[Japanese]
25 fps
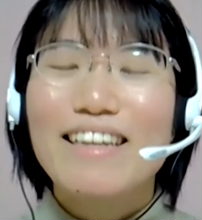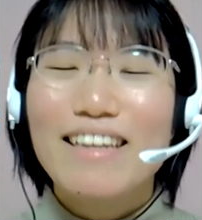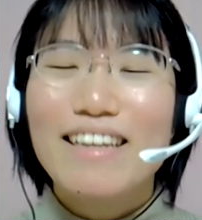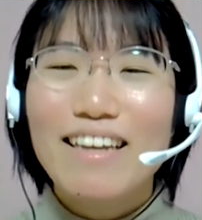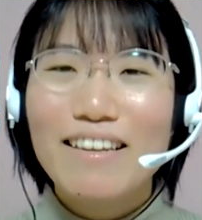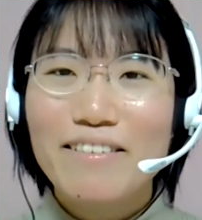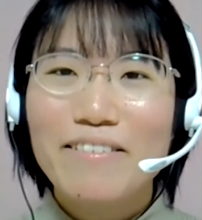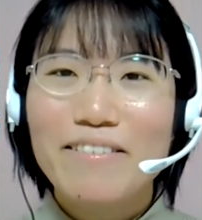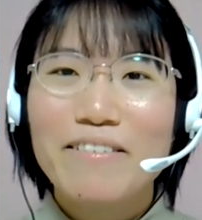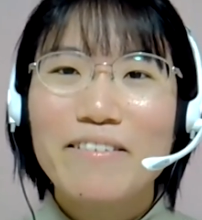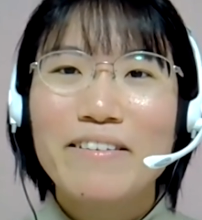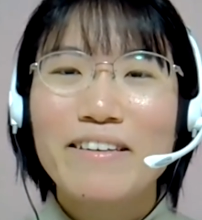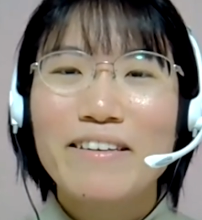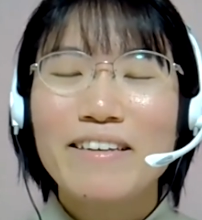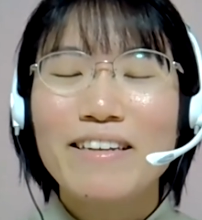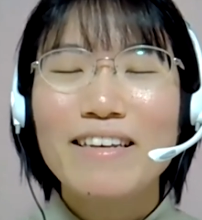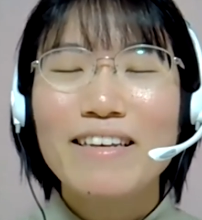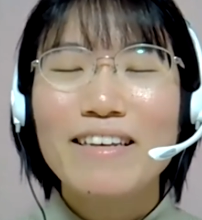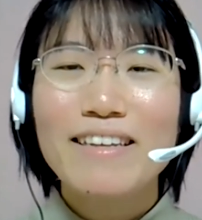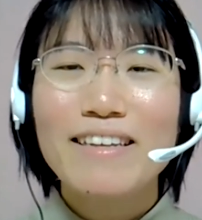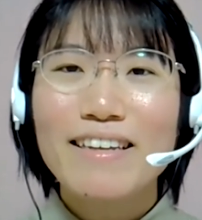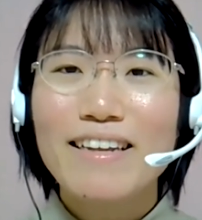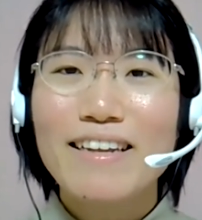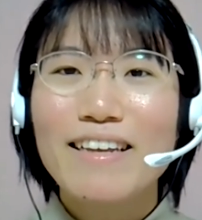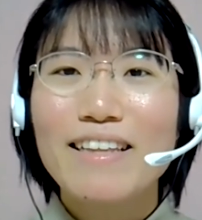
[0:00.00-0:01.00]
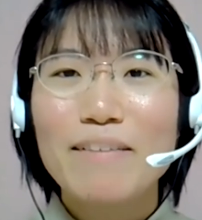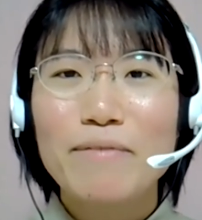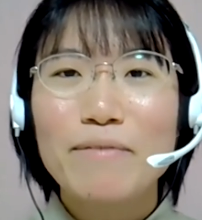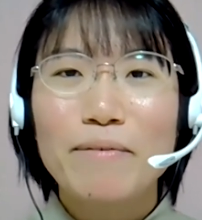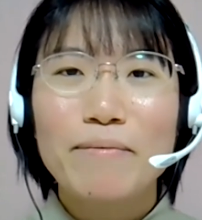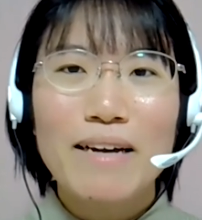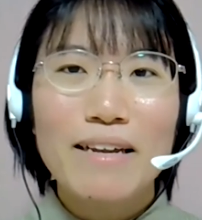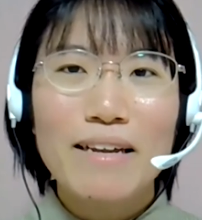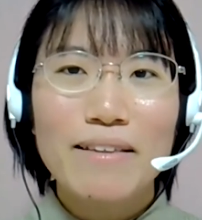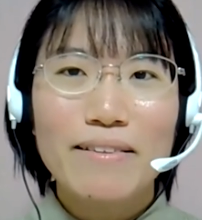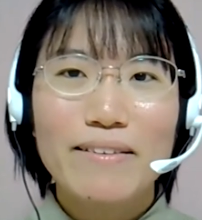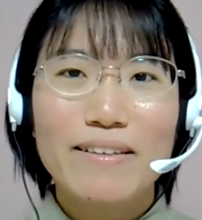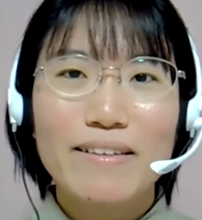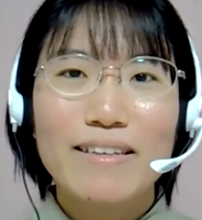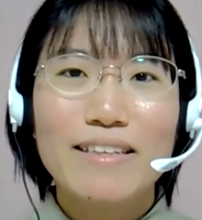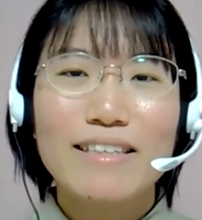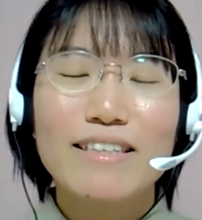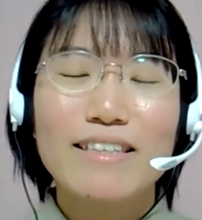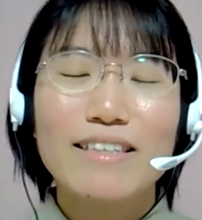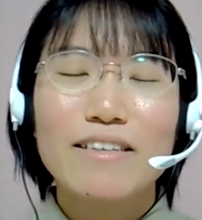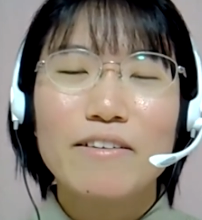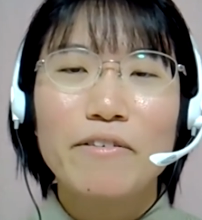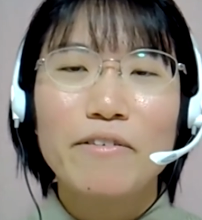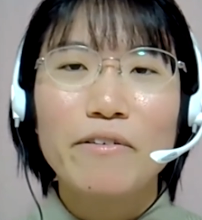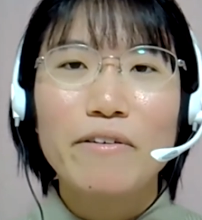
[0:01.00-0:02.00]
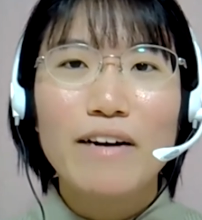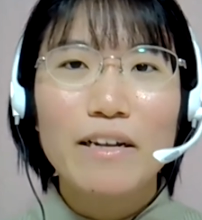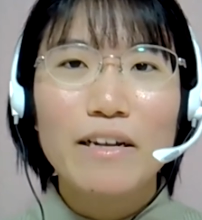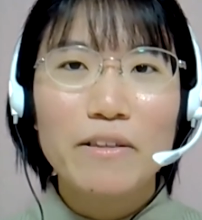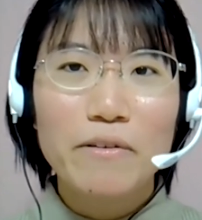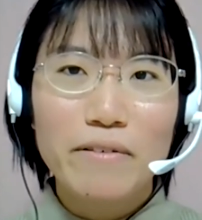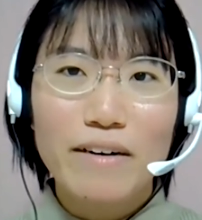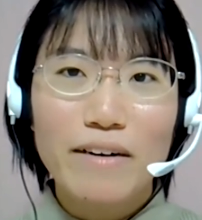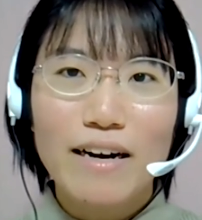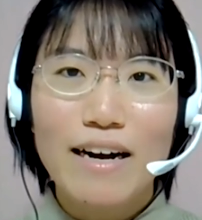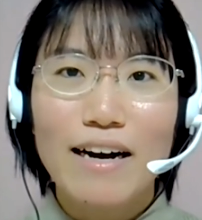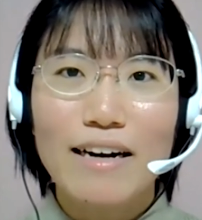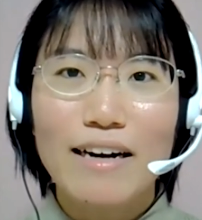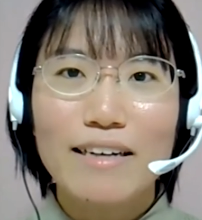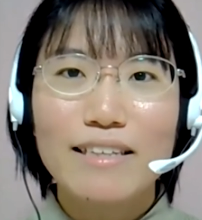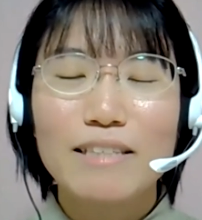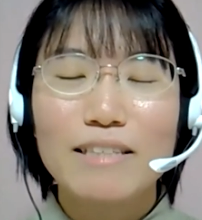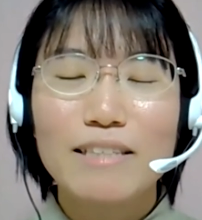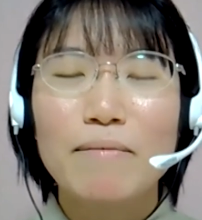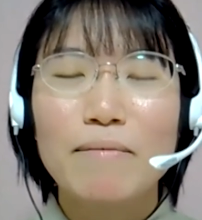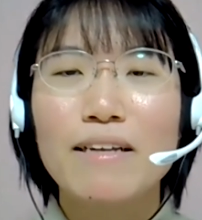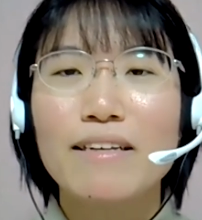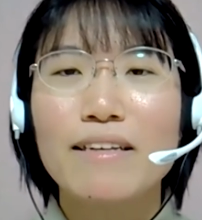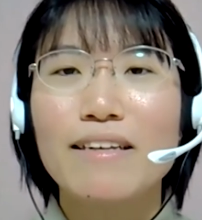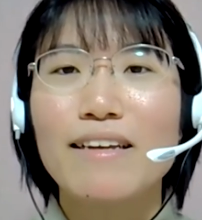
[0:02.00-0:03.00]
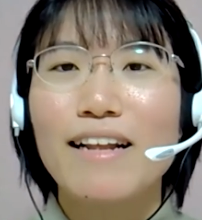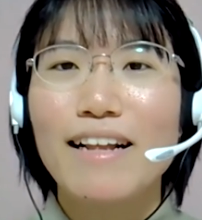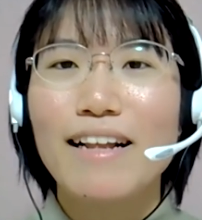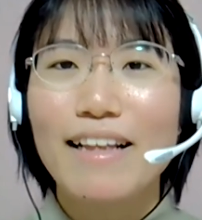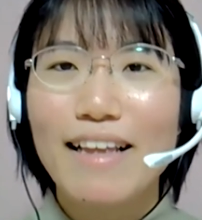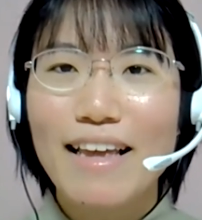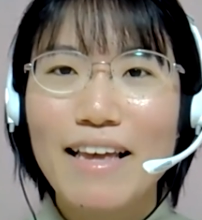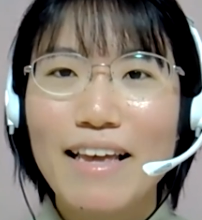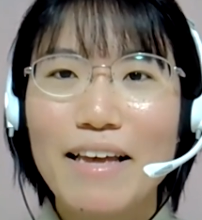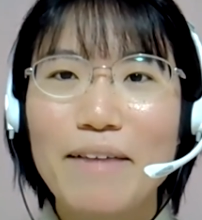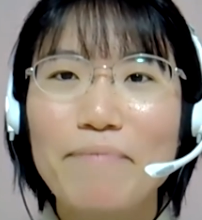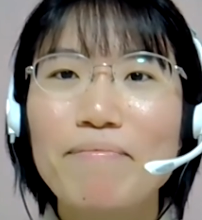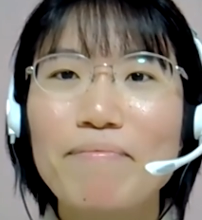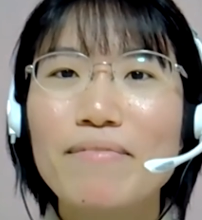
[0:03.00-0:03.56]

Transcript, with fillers: でそのギリギリ多分毎月4日とか締め切りで、